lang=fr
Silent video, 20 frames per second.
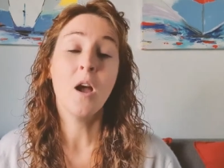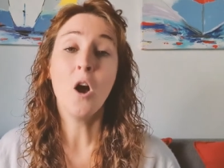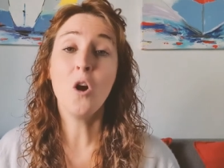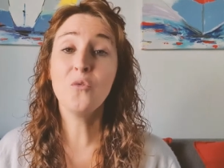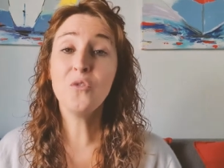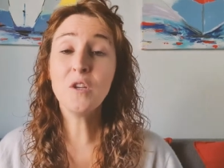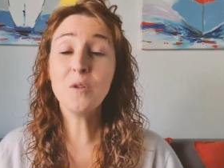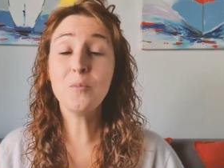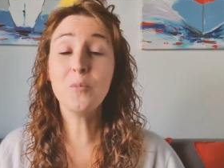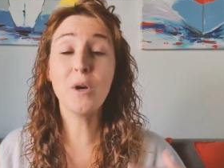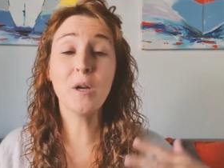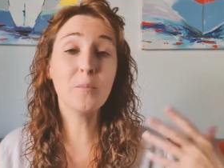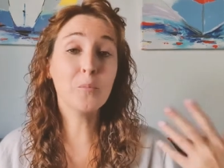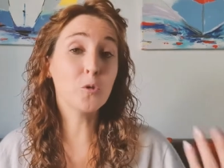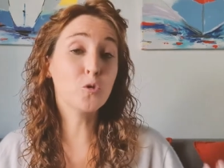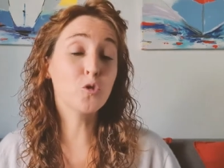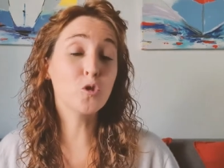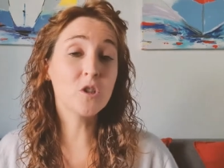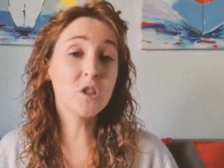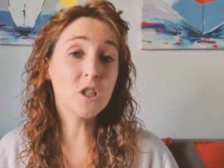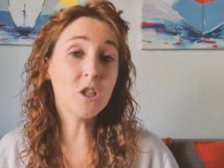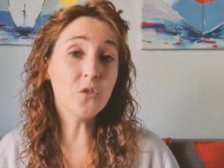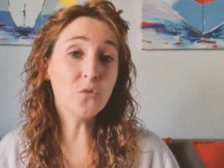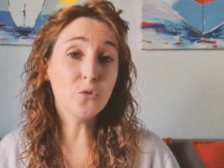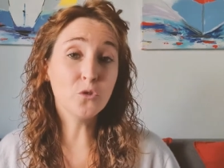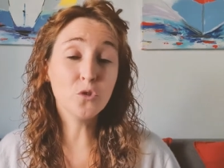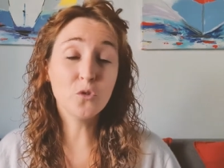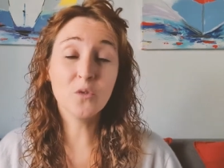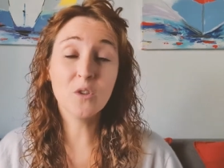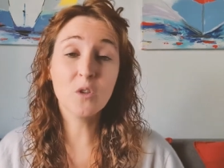En fait, pour être productif,
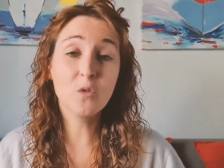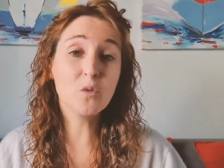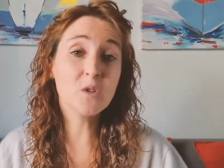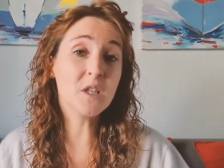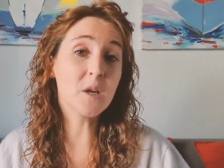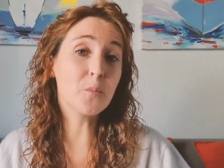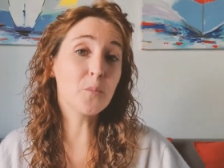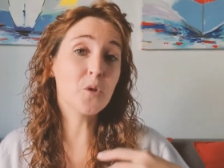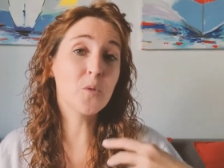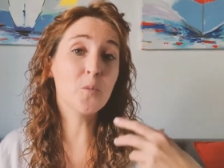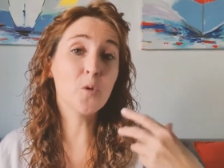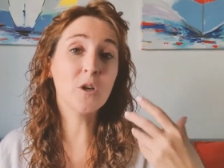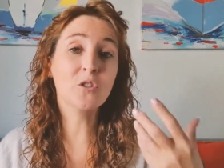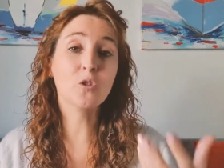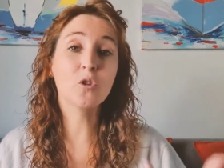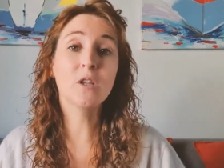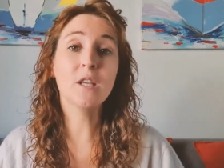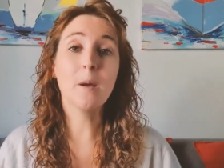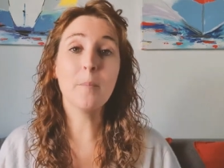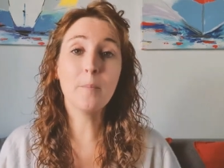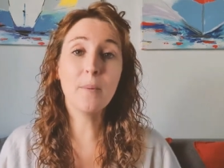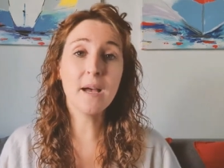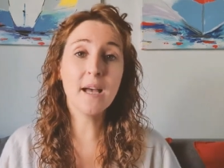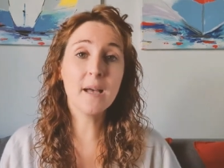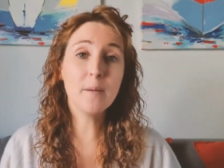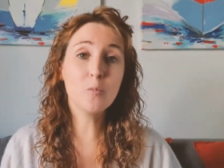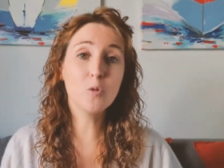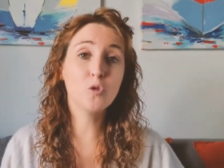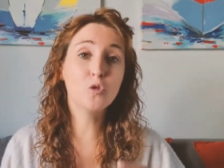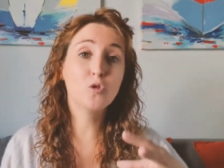vous devez tout simplement être
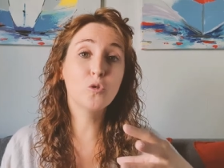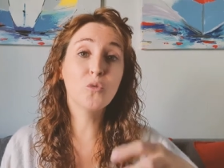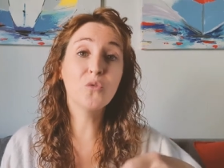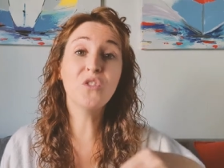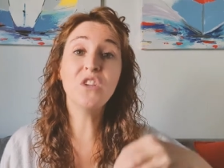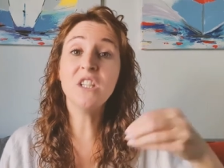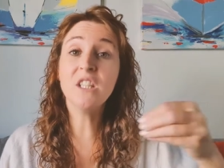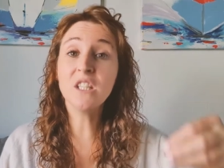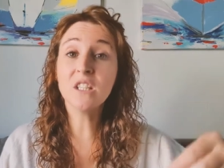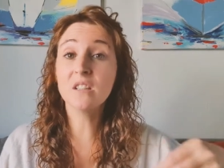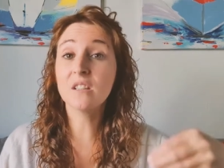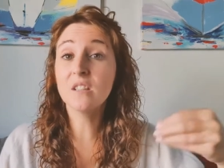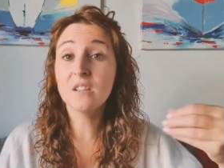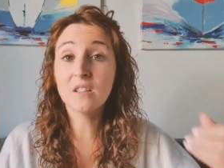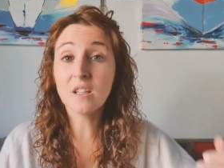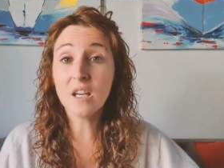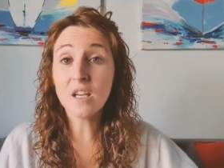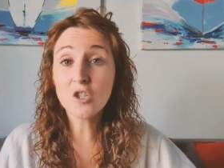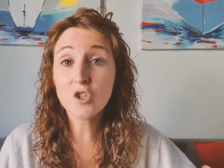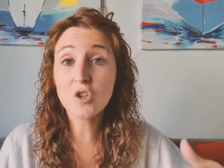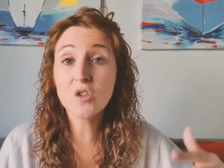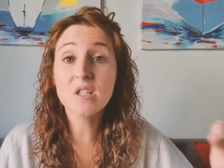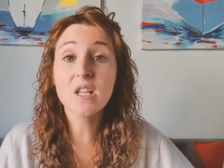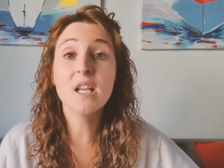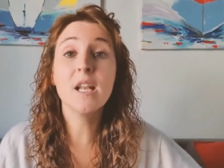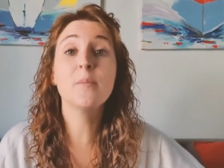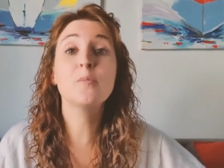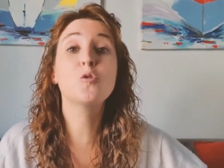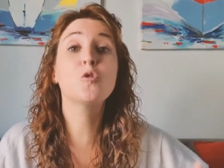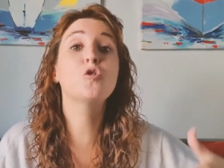capable de finir des tâches dans
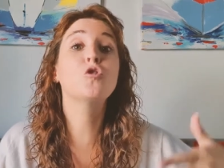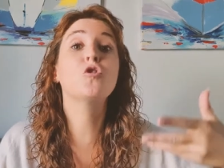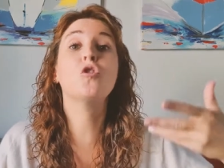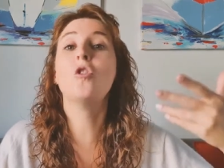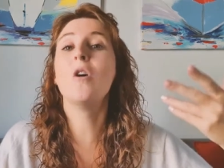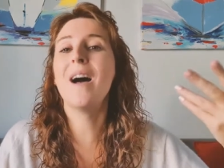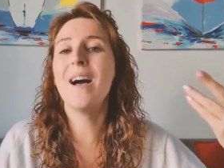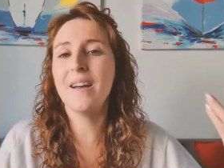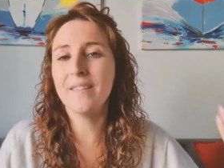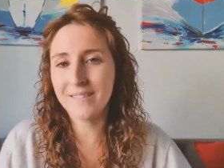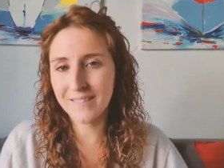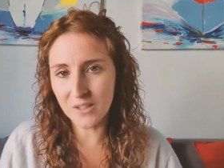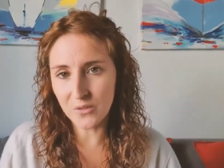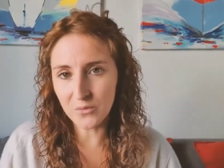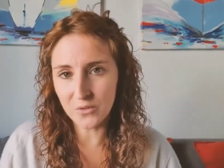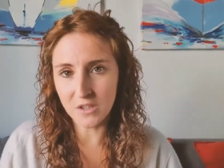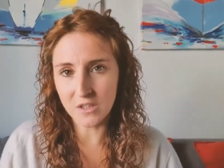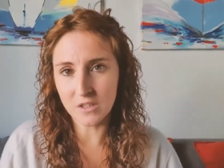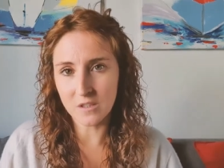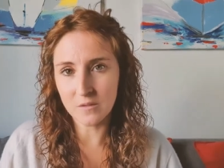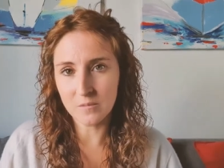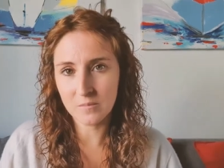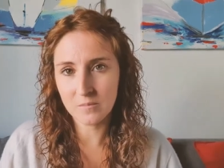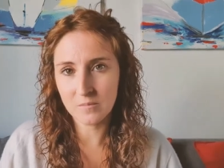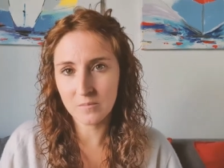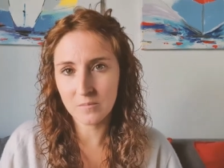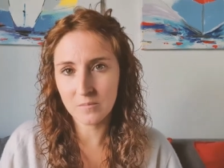un laps de temps défini.